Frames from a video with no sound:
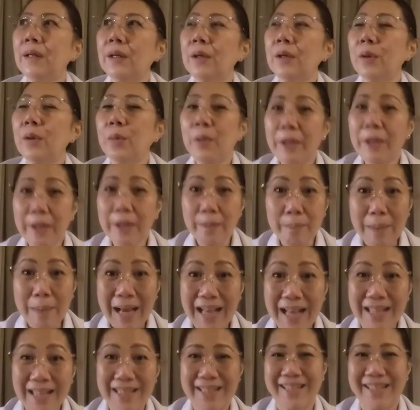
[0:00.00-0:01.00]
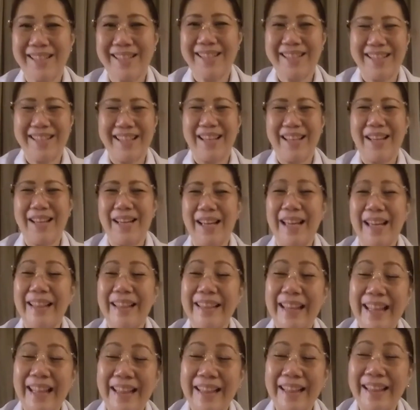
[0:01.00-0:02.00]
with the mass uh,
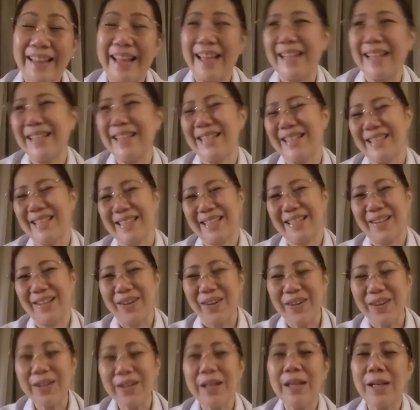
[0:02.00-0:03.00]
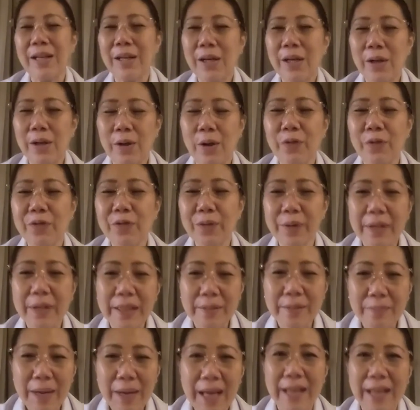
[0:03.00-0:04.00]
attendance, no? offering
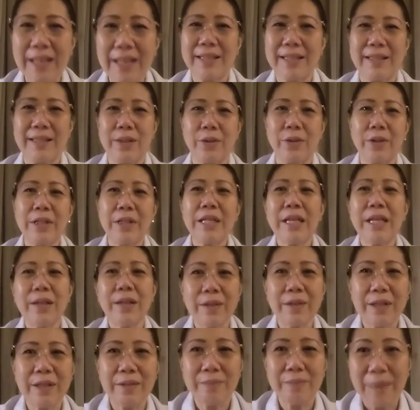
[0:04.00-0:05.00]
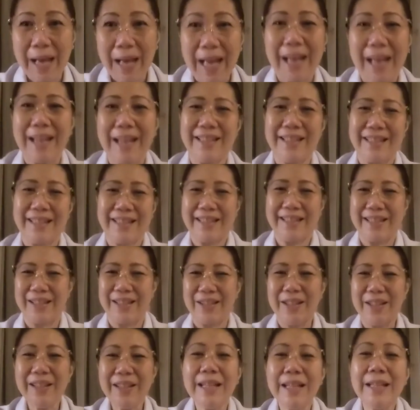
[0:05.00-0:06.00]
mass or hearing mass,
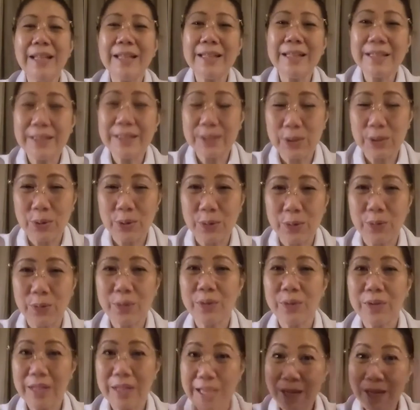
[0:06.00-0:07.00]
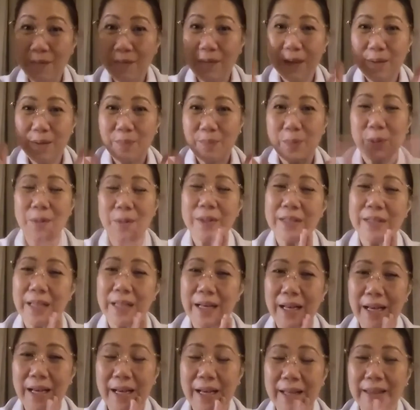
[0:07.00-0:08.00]
no? So, good evening po sa
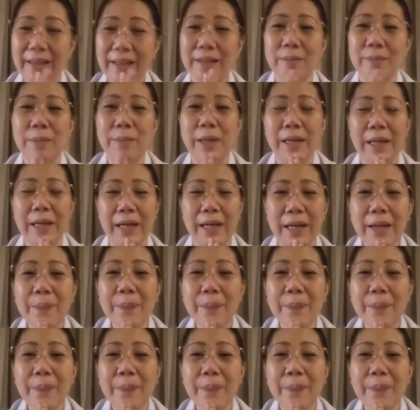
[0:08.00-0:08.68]
lahat ng mga